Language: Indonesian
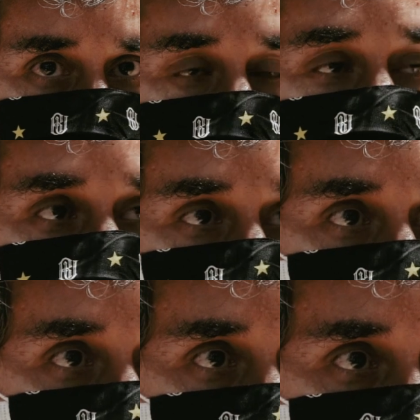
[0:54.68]
menang
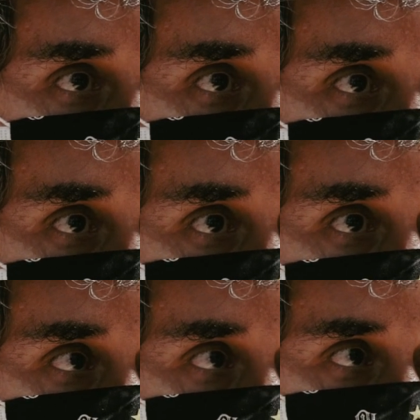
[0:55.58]
yang pertandingan
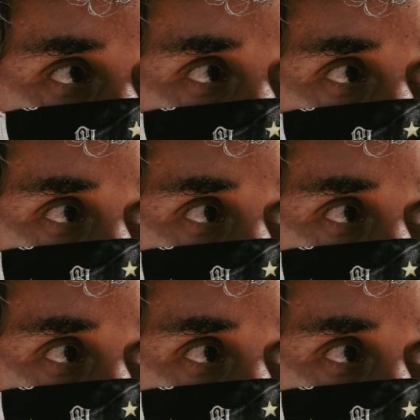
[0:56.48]
besok